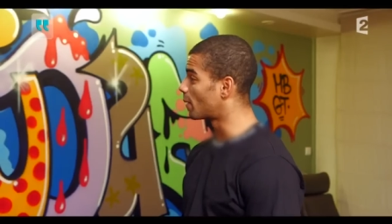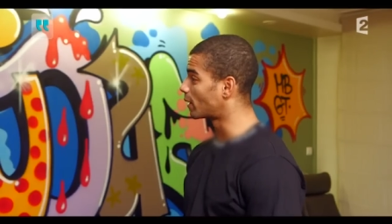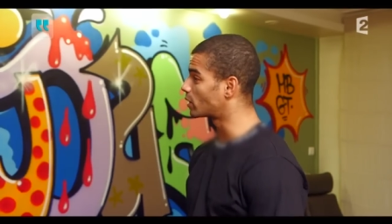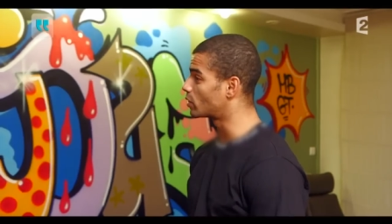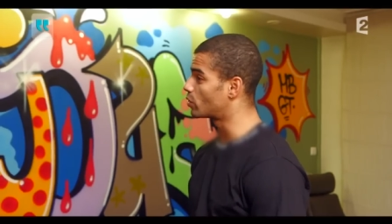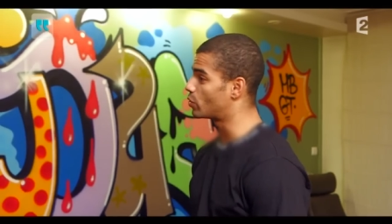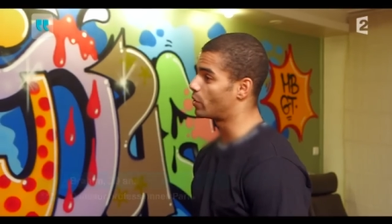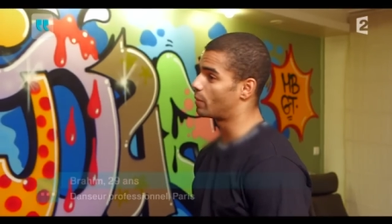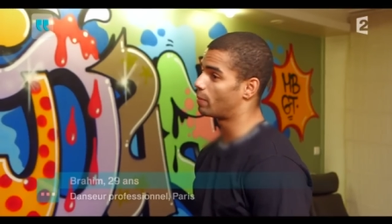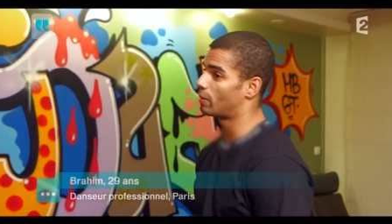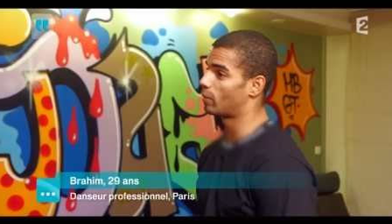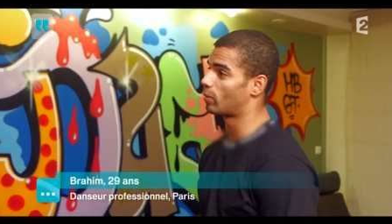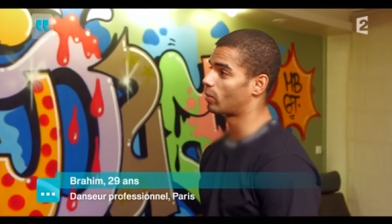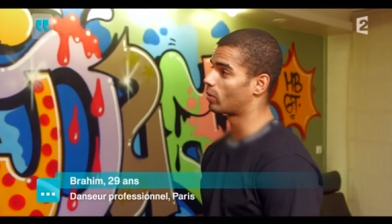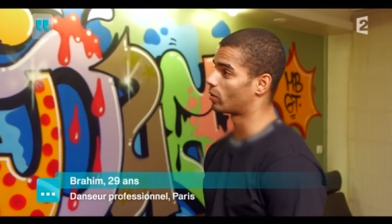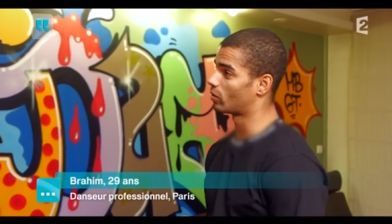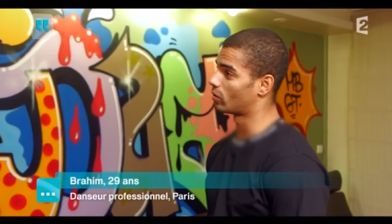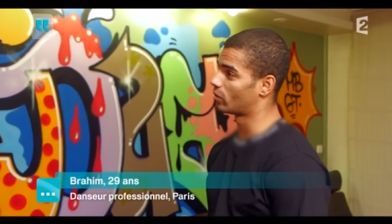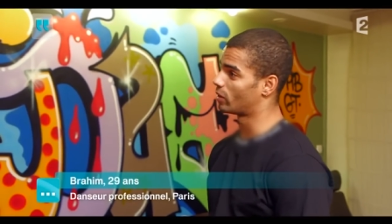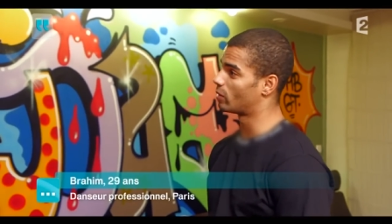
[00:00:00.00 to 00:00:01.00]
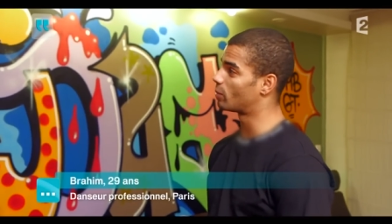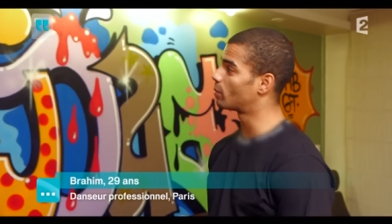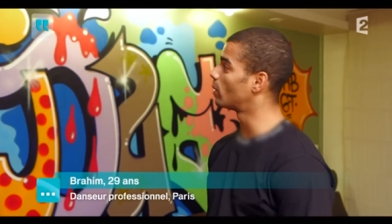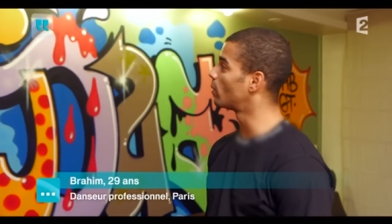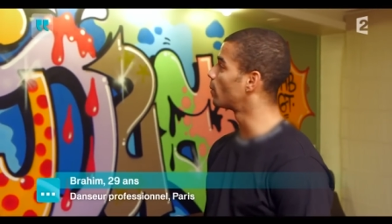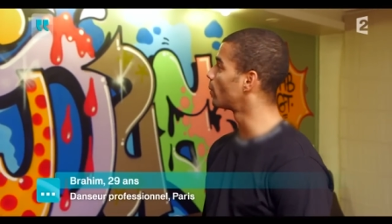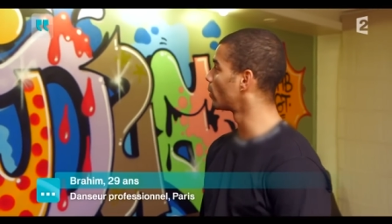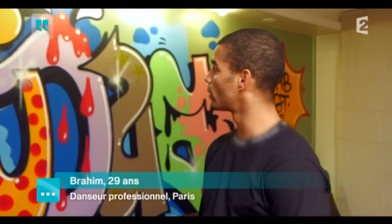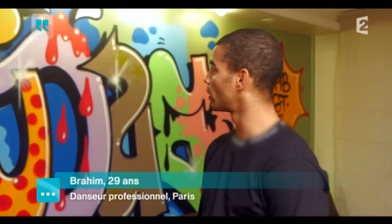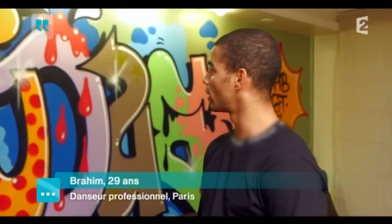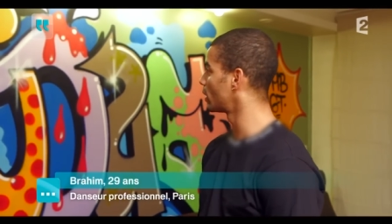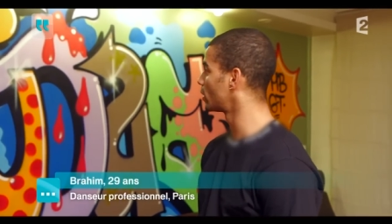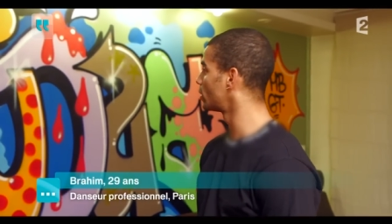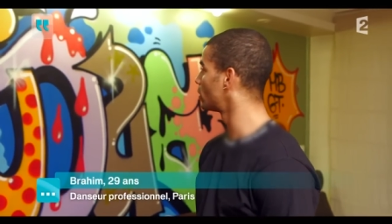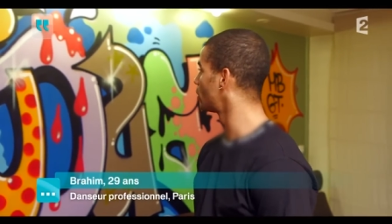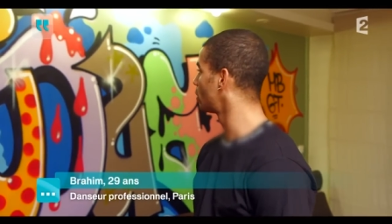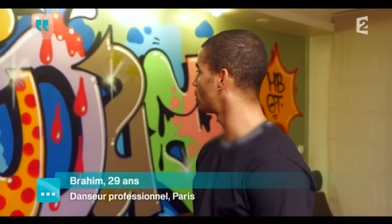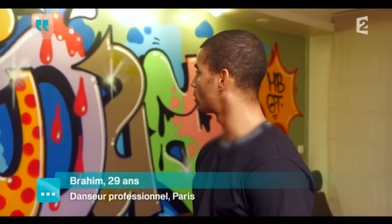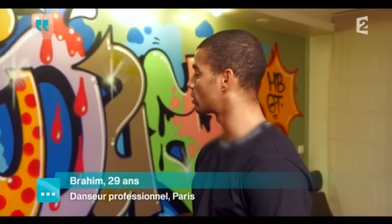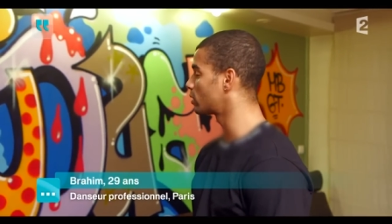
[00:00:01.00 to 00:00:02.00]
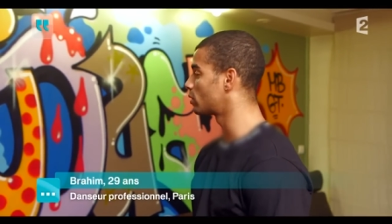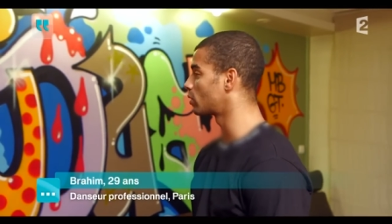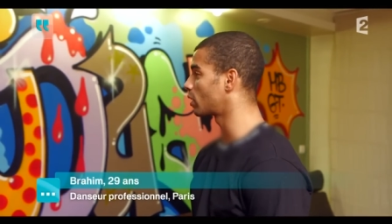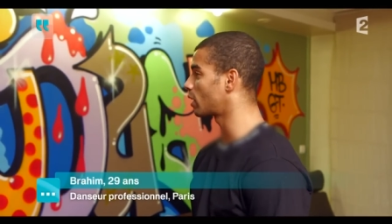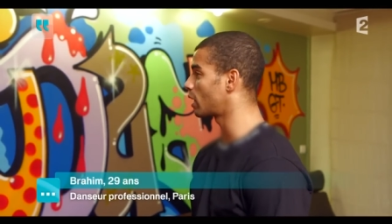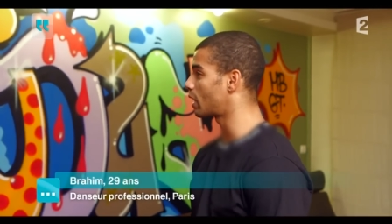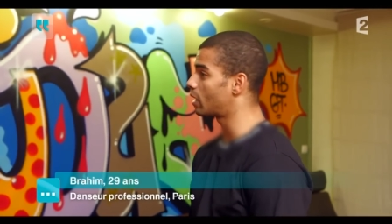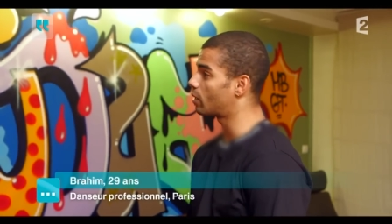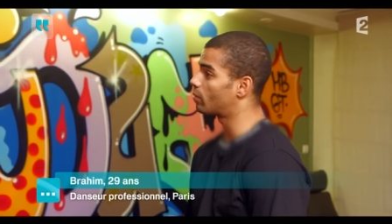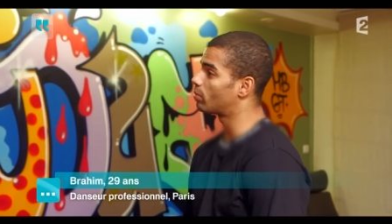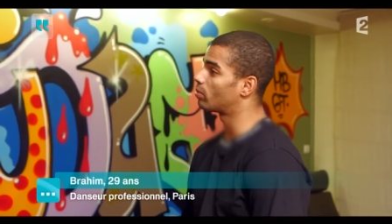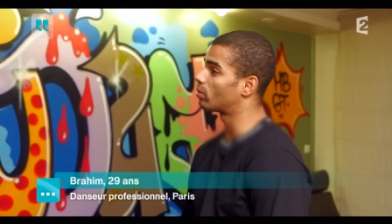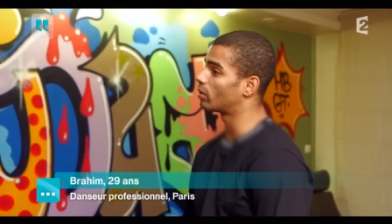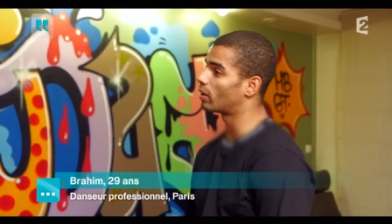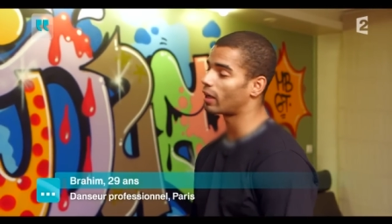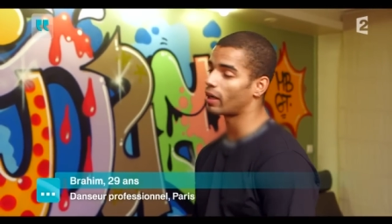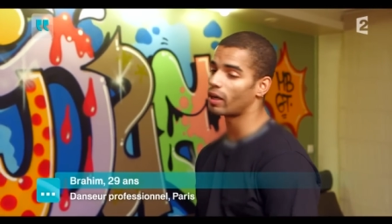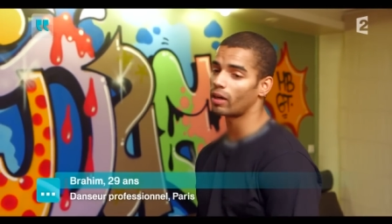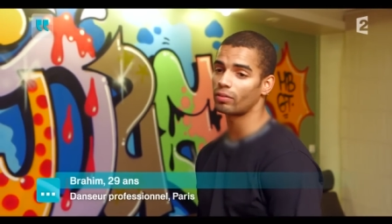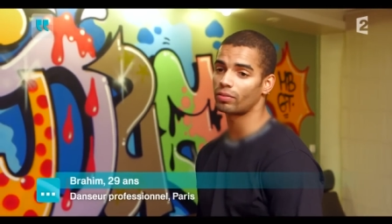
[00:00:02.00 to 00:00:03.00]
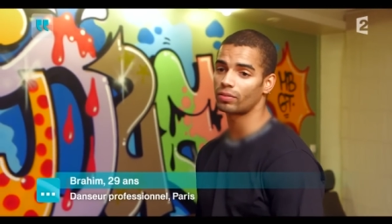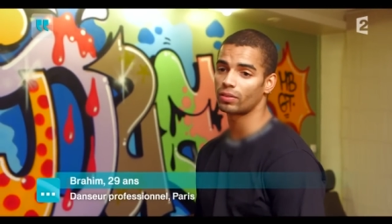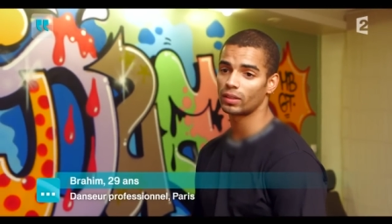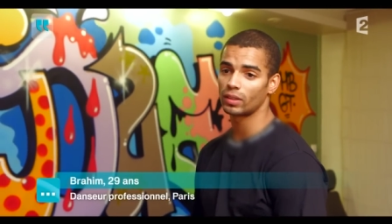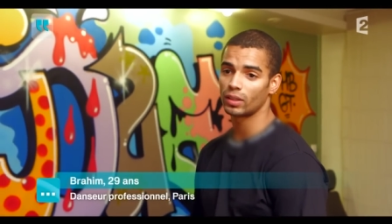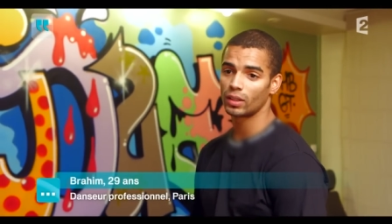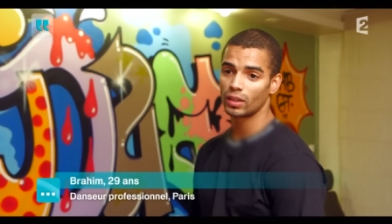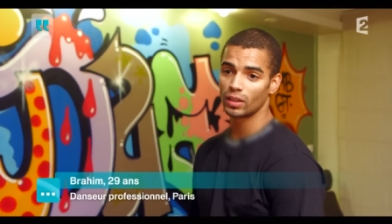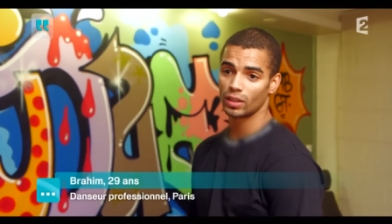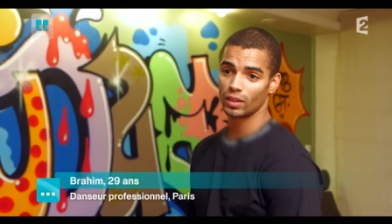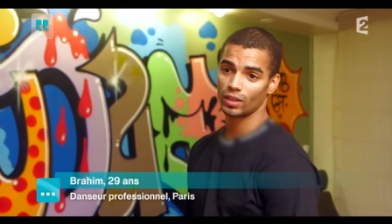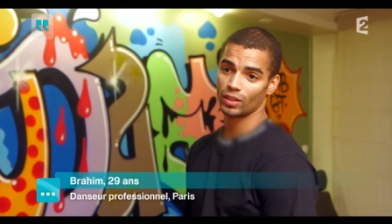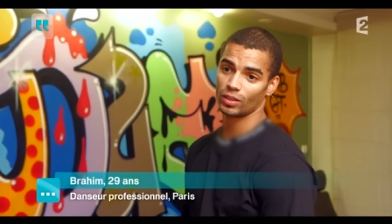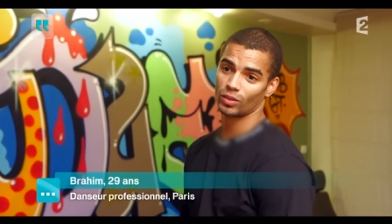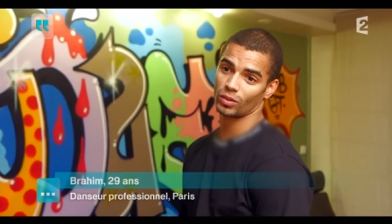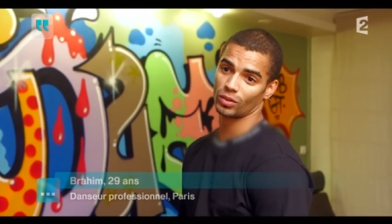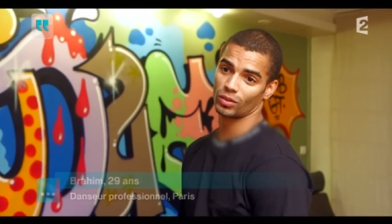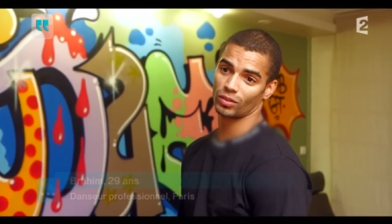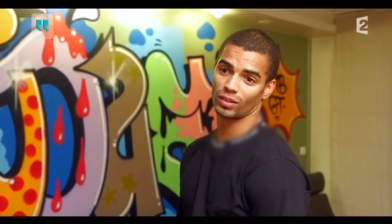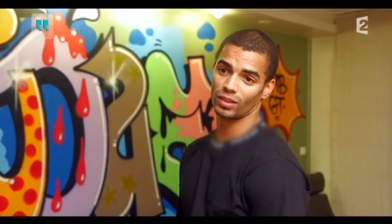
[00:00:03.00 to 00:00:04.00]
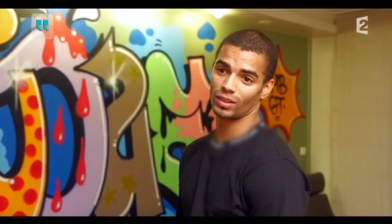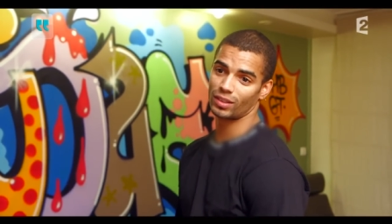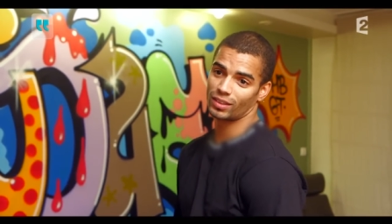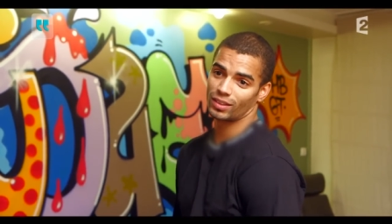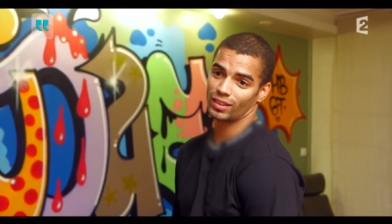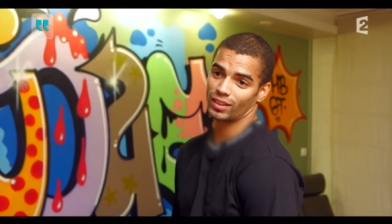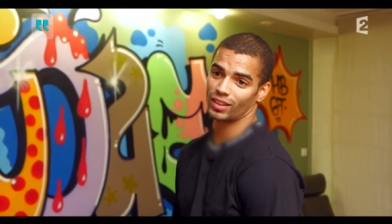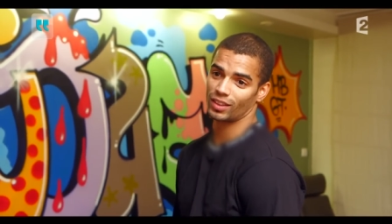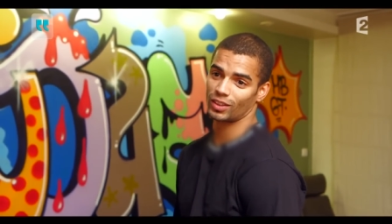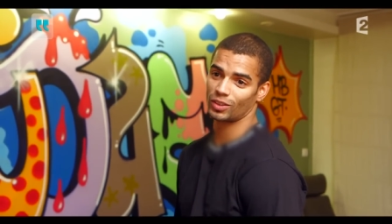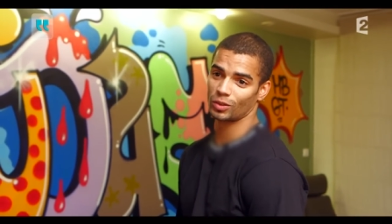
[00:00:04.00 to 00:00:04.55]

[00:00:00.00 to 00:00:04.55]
partie du hip-hop quoi. Dans le hip-hop on a la danse, le rap, le graphe. Donc voilà, c'est quelque